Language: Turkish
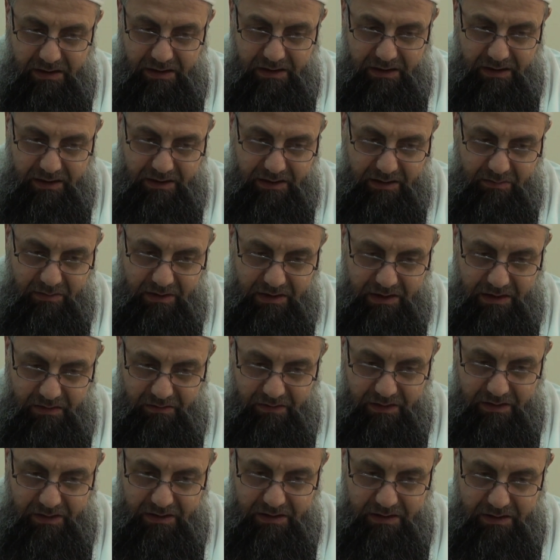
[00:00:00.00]
Ademi
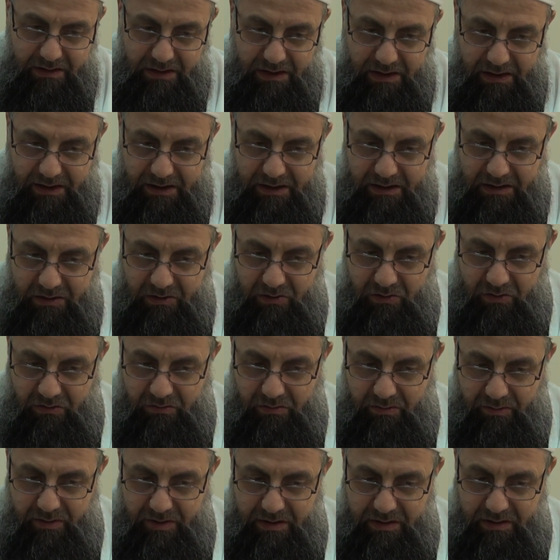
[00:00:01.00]
cevaz, caiz
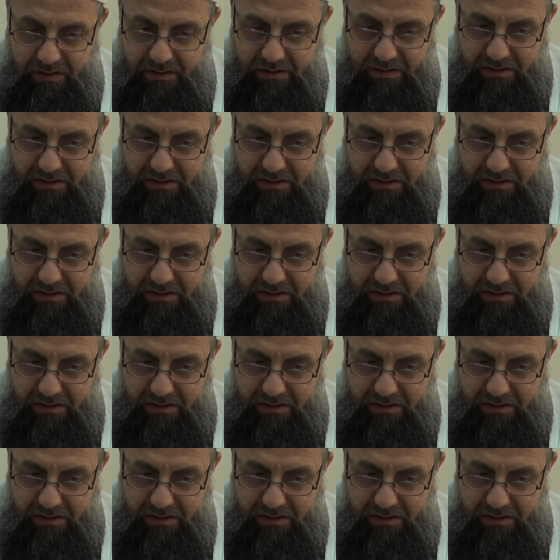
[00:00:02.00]
olmaması.